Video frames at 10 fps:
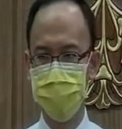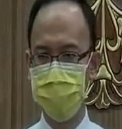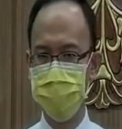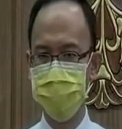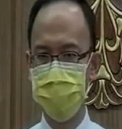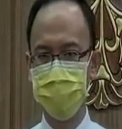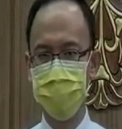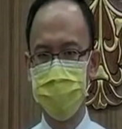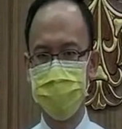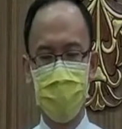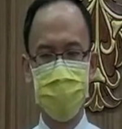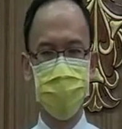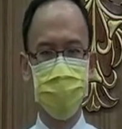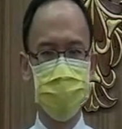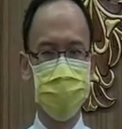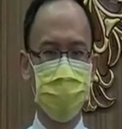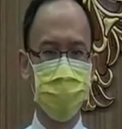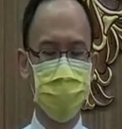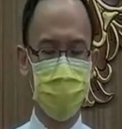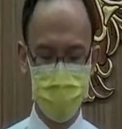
天上的大神机降下。